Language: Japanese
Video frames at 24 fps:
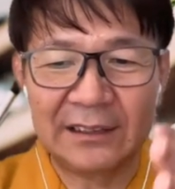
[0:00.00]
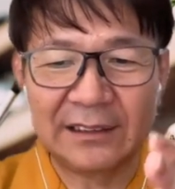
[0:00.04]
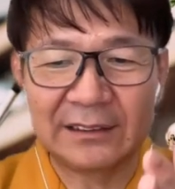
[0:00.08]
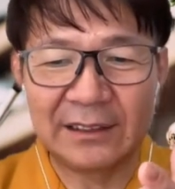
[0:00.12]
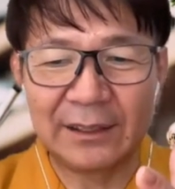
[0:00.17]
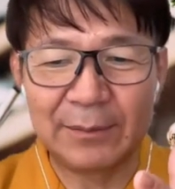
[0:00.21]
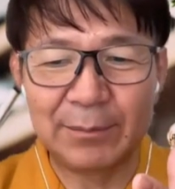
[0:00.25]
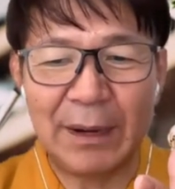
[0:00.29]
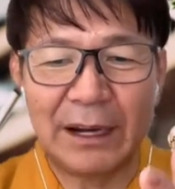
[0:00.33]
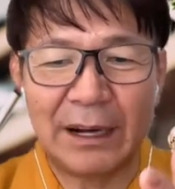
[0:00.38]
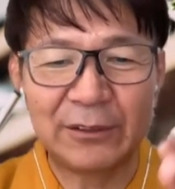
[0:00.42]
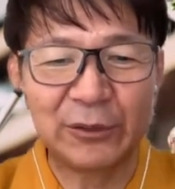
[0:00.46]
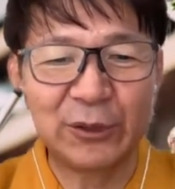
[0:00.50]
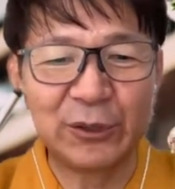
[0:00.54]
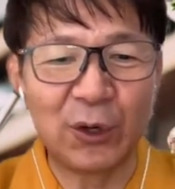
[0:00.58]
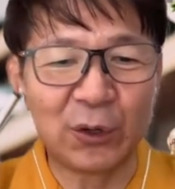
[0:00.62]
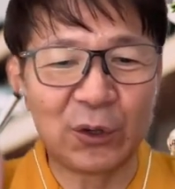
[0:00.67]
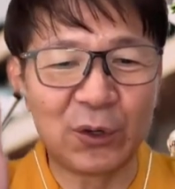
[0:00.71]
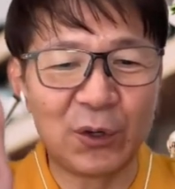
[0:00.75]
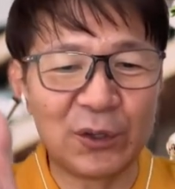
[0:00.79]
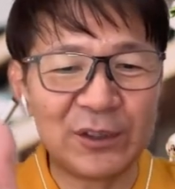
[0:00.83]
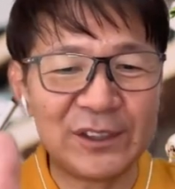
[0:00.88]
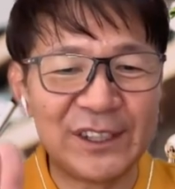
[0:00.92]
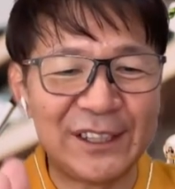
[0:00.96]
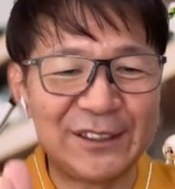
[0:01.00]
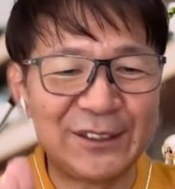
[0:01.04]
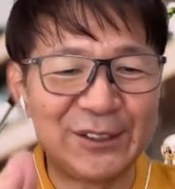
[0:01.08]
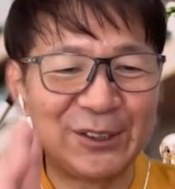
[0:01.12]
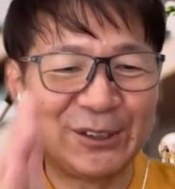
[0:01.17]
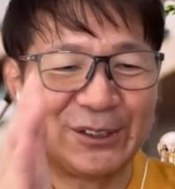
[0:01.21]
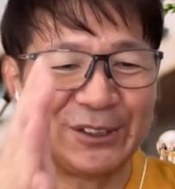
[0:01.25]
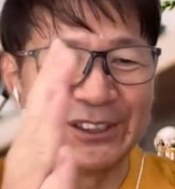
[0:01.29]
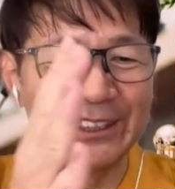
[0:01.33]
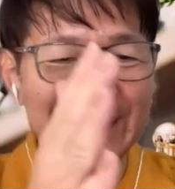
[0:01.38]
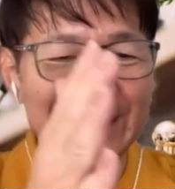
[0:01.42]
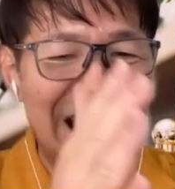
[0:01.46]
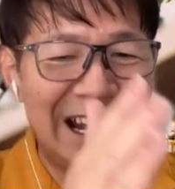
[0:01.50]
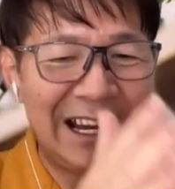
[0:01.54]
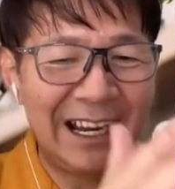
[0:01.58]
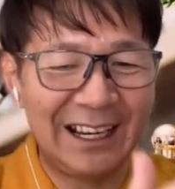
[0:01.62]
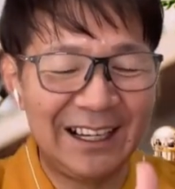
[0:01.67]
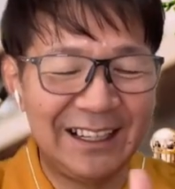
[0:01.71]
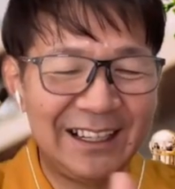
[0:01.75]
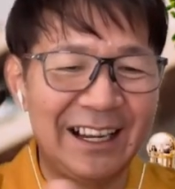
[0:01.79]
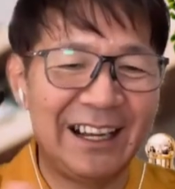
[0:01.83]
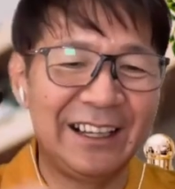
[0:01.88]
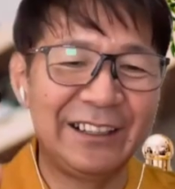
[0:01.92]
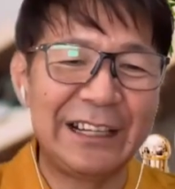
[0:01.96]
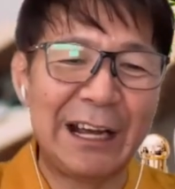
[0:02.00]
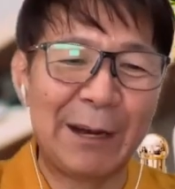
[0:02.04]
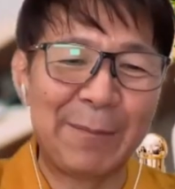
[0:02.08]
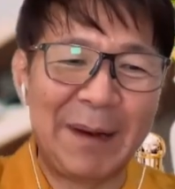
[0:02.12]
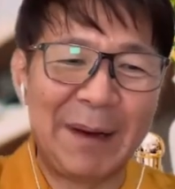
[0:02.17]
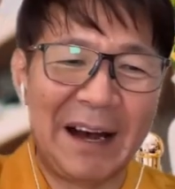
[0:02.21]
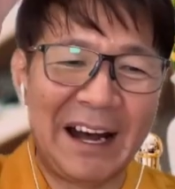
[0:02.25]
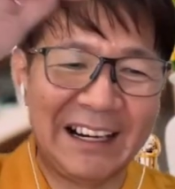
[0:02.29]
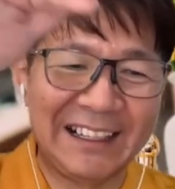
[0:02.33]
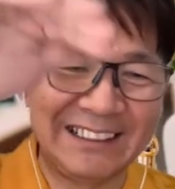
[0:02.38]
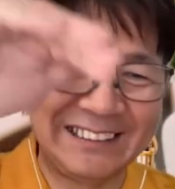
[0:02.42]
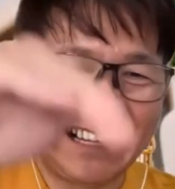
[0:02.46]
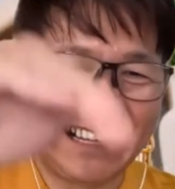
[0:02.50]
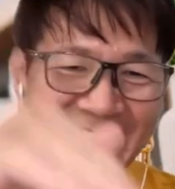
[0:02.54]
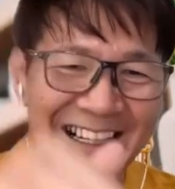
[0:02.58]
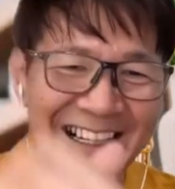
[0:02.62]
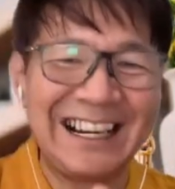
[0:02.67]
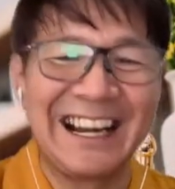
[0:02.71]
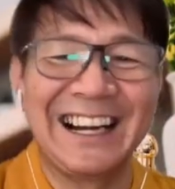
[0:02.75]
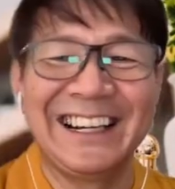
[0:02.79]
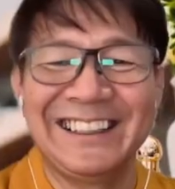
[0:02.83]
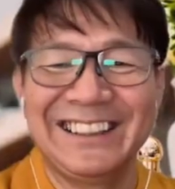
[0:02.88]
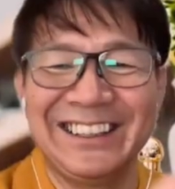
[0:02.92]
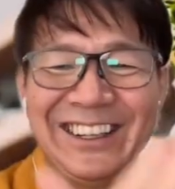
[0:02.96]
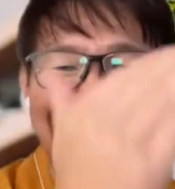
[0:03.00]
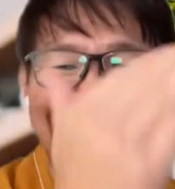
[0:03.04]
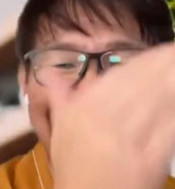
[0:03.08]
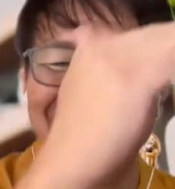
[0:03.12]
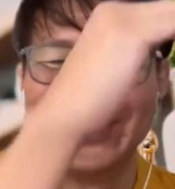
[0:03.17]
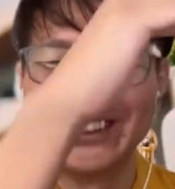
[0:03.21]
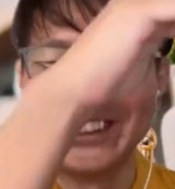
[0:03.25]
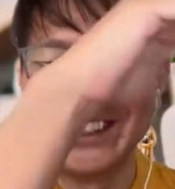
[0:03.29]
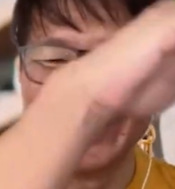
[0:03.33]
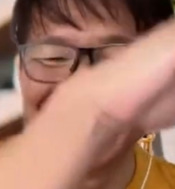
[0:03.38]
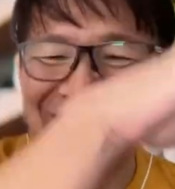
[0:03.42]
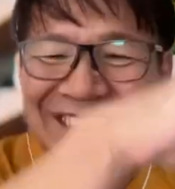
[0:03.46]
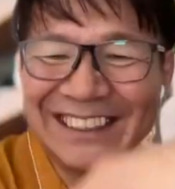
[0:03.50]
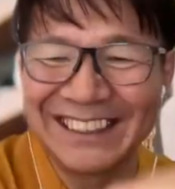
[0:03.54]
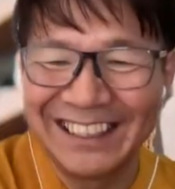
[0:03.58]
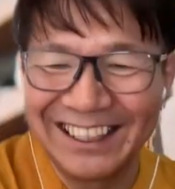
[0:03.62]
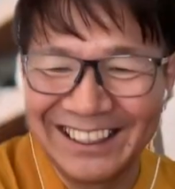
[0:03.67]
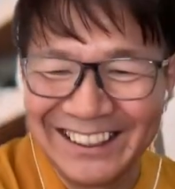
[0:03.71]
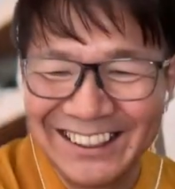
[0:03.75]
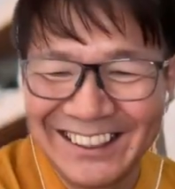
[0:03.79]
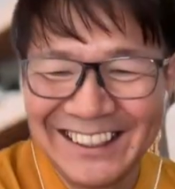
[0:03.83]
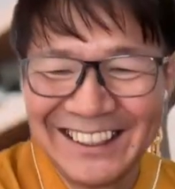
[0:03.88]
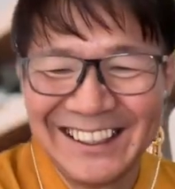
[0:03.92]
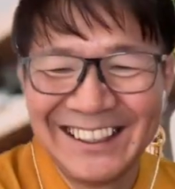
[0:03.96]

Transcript: まあ紆余曲折する時代、山あり谷ありって言いますけど、